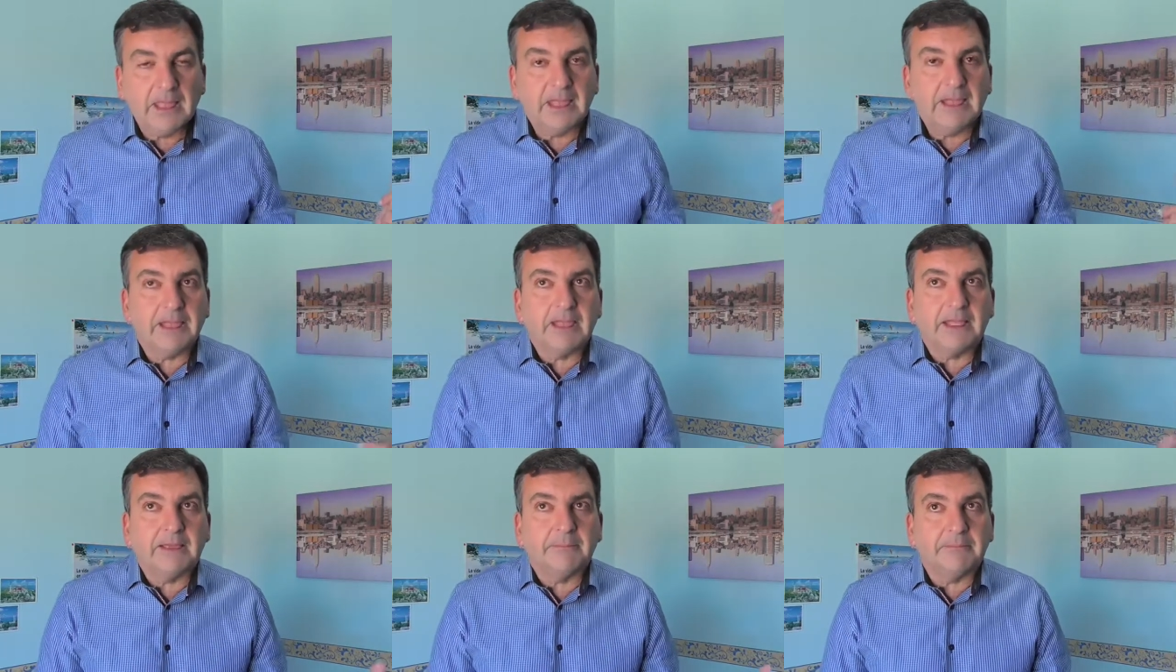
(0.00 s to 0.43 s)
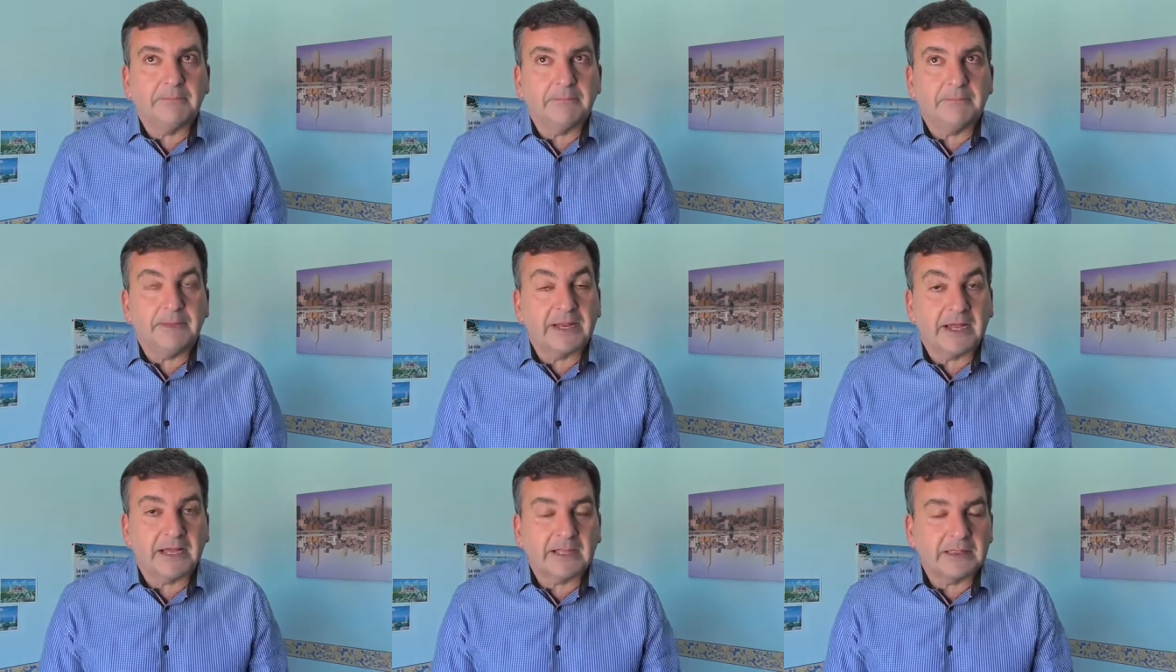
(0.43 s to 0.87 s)
Eh,
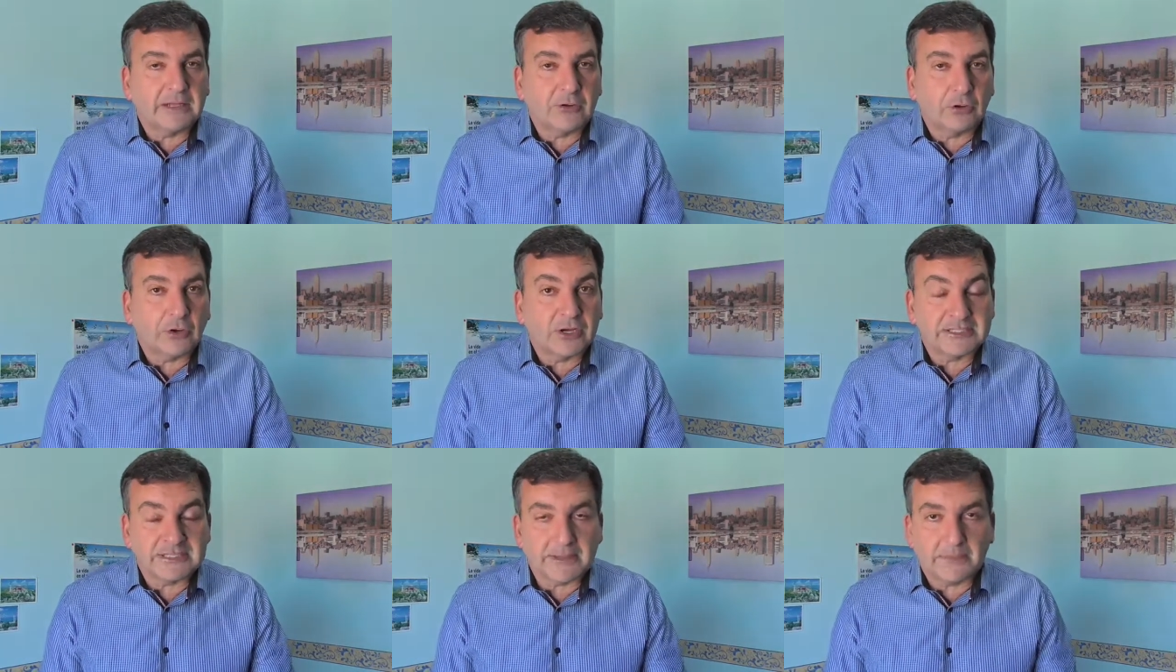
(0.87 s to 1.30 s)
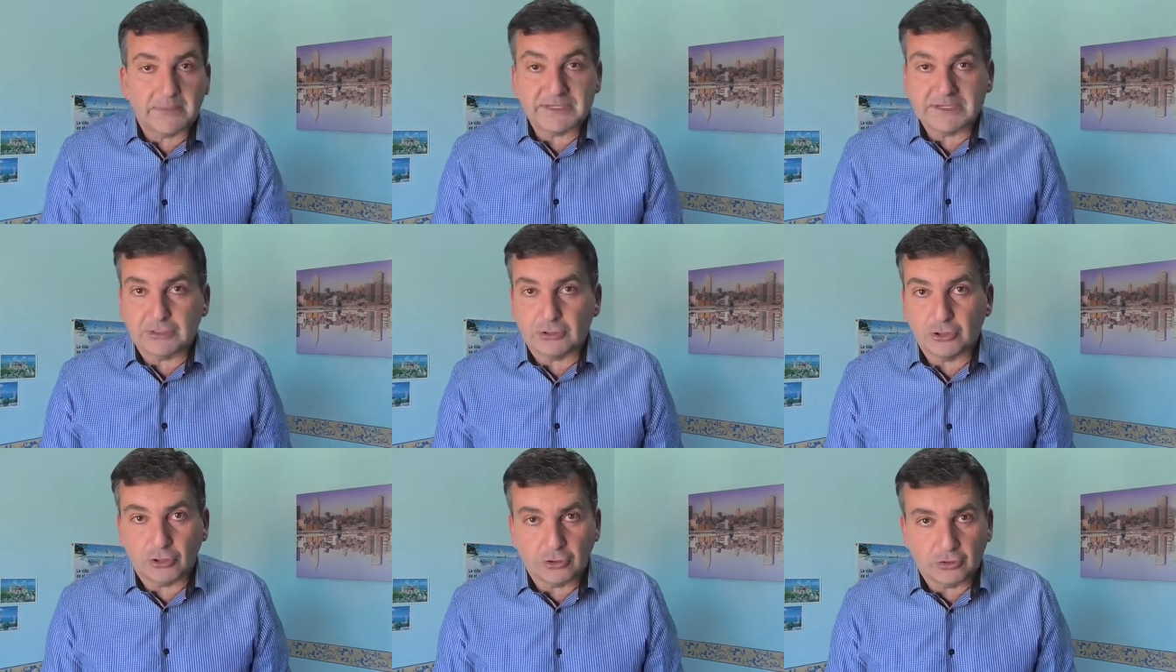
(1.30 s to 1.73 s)
mirad lo que está
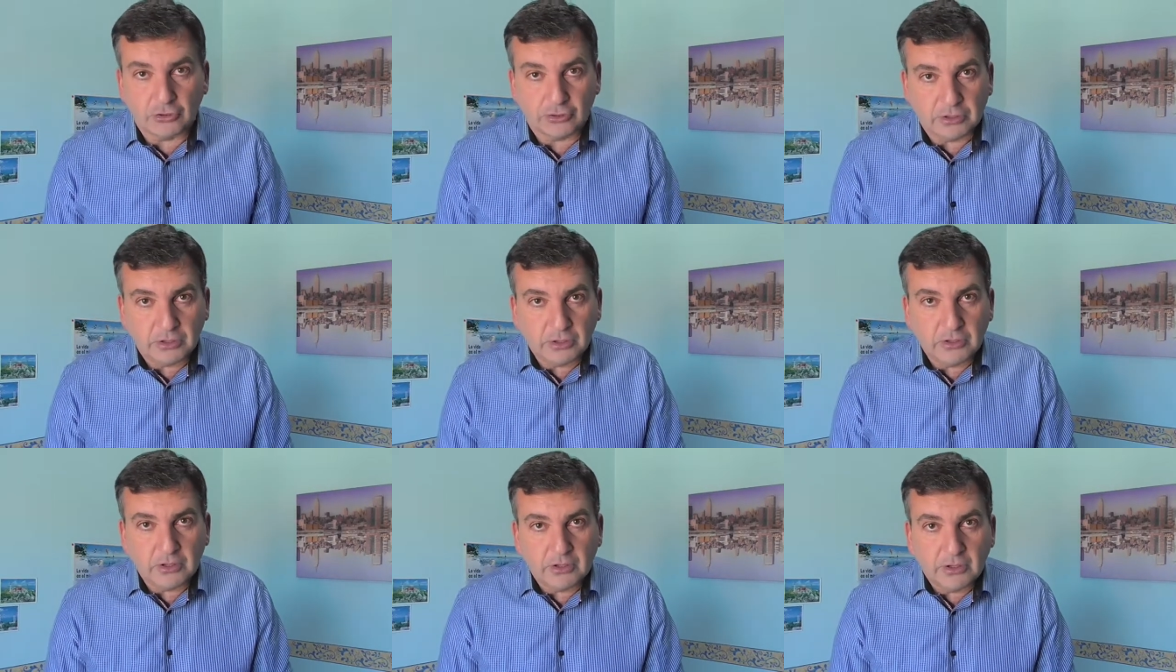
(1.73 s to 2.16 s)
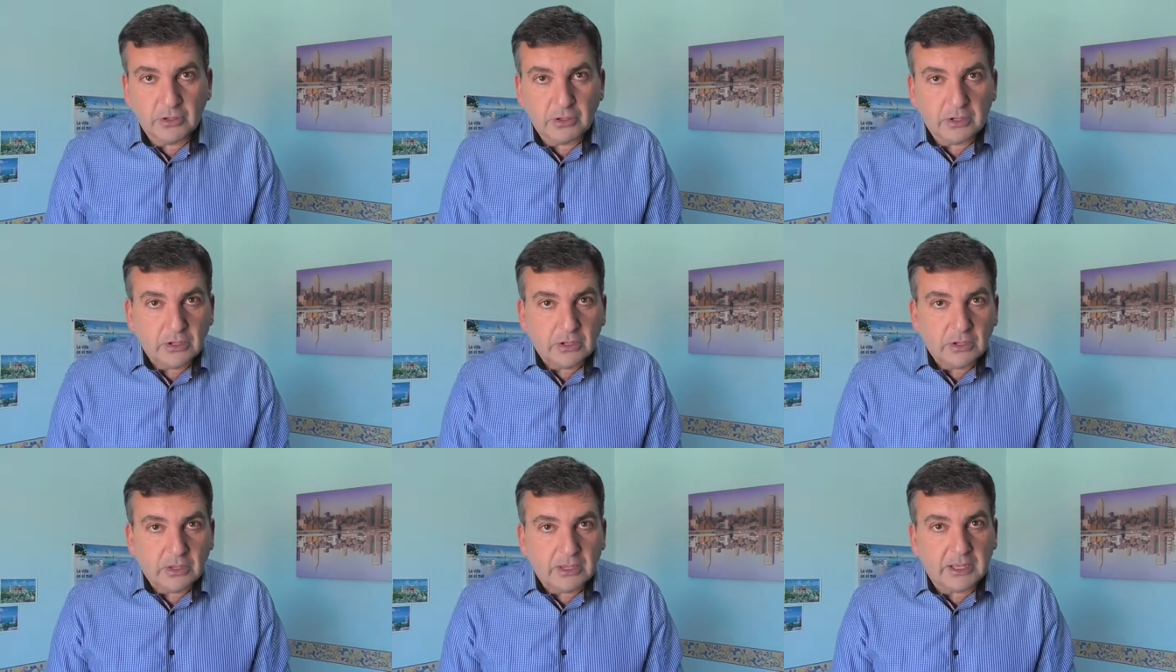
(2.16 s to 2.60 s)
pasando
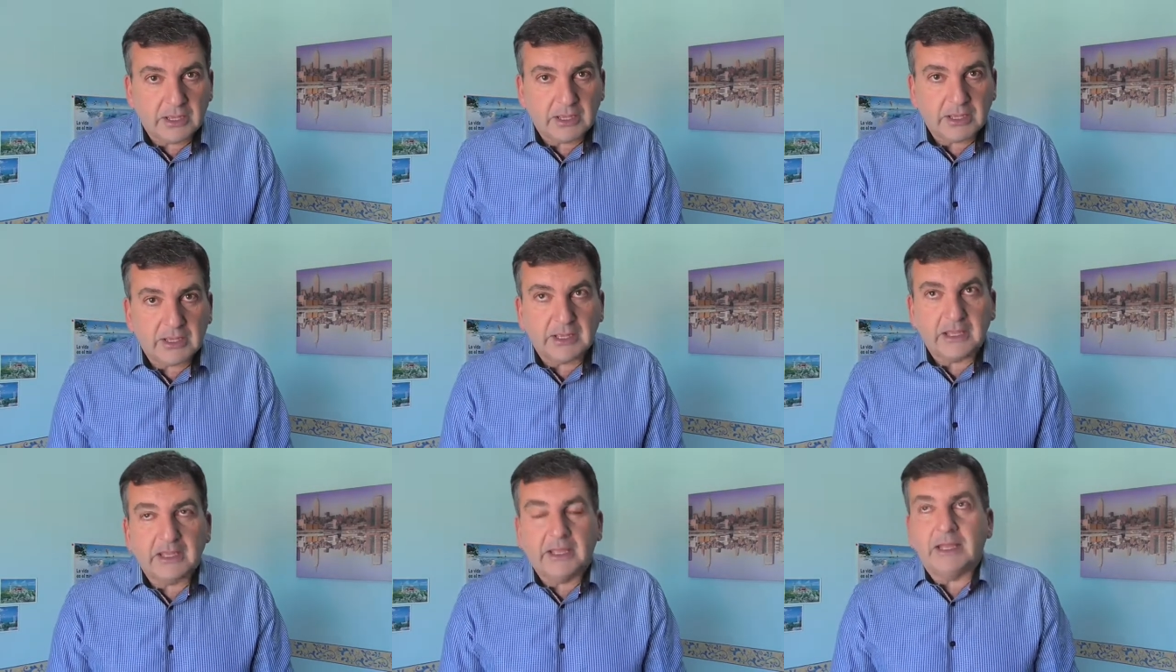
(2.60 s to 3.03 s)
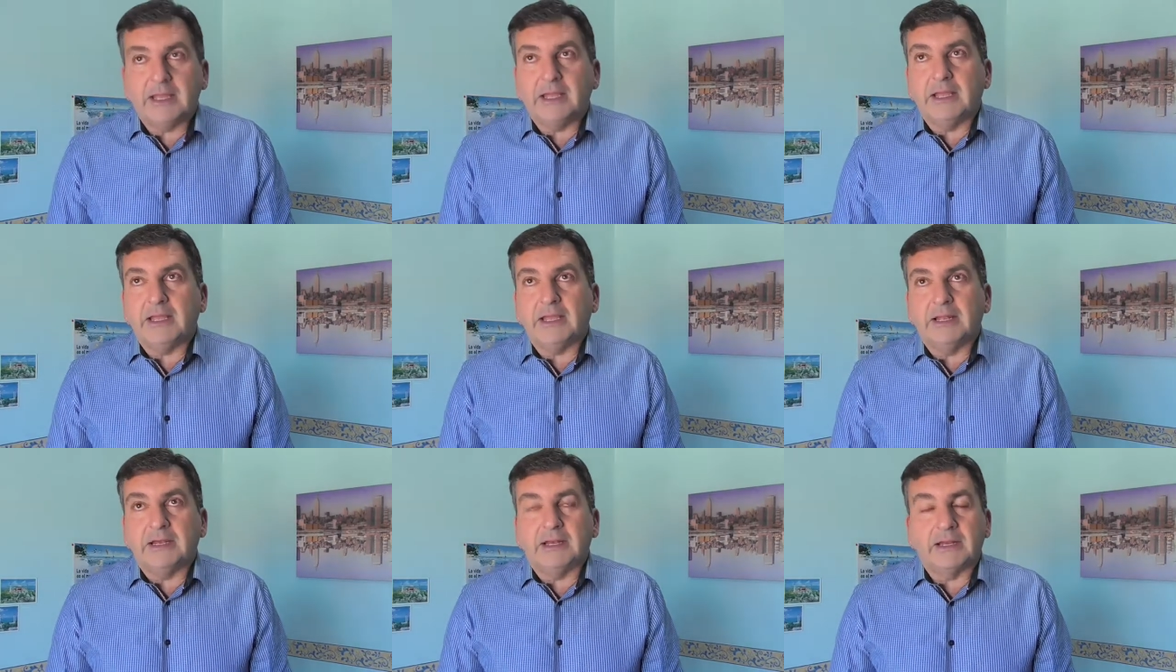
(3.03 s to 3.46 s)
eh,
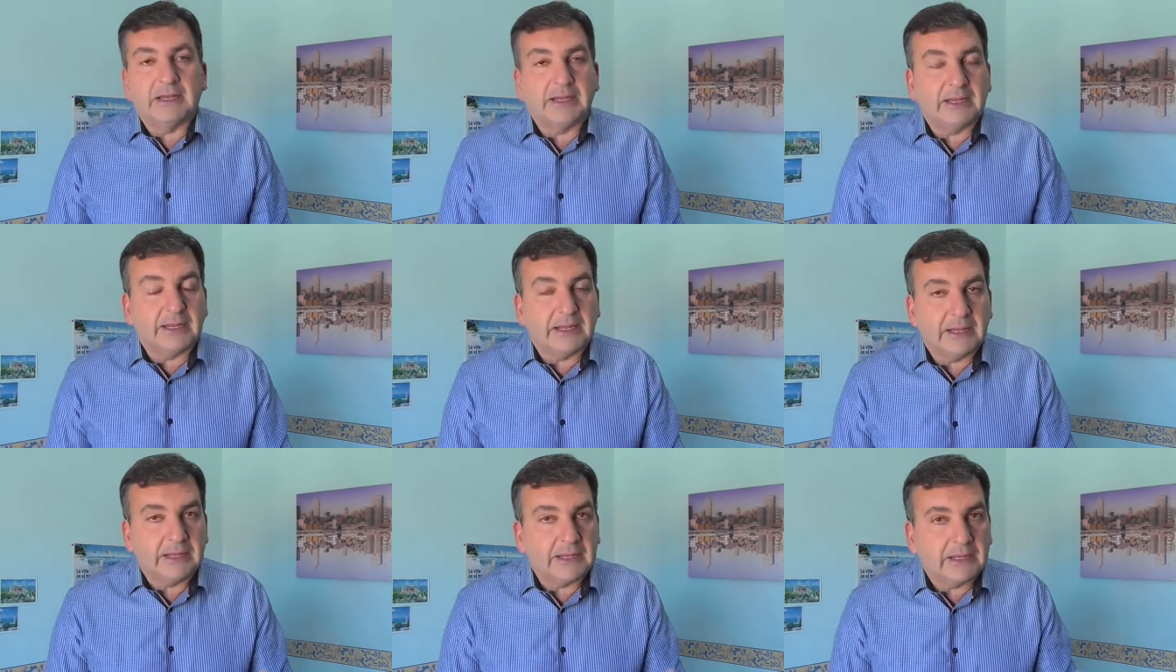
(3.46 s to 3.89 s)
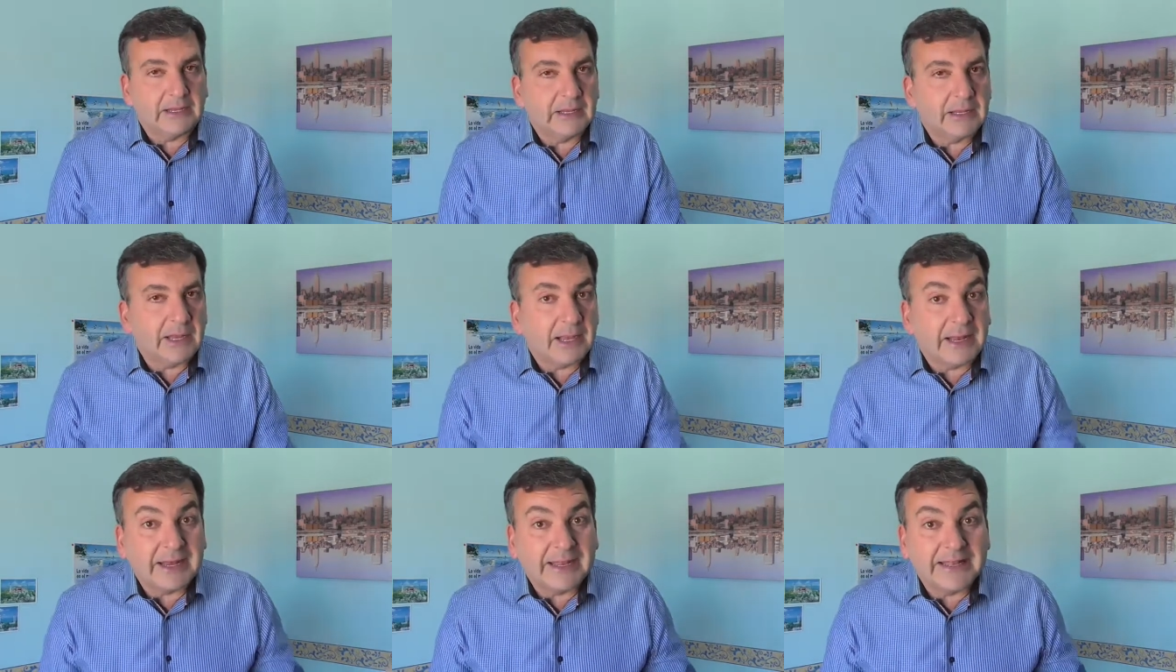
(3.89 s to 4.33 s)
en,
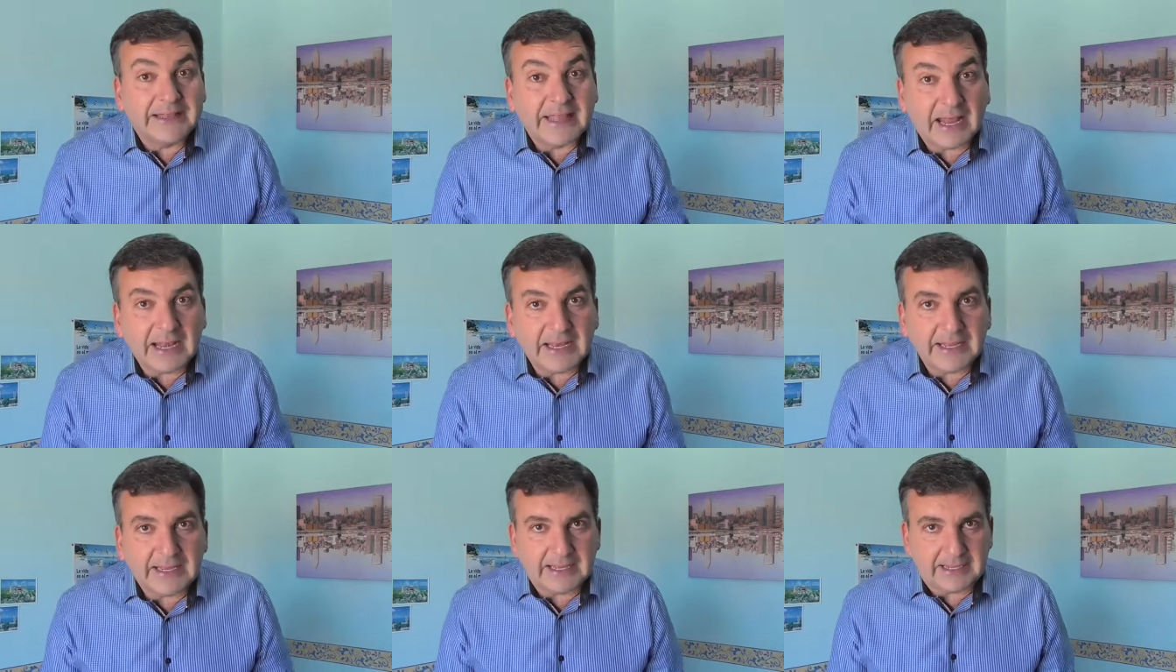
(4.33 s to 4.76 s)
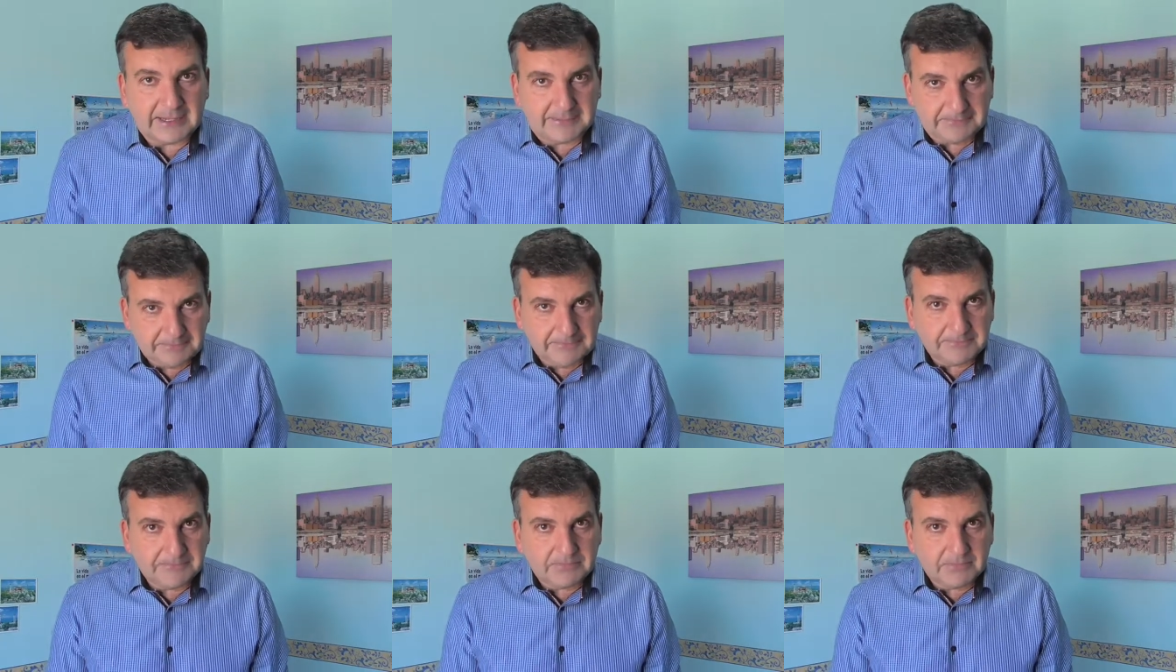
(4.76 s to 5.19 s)
en, Italia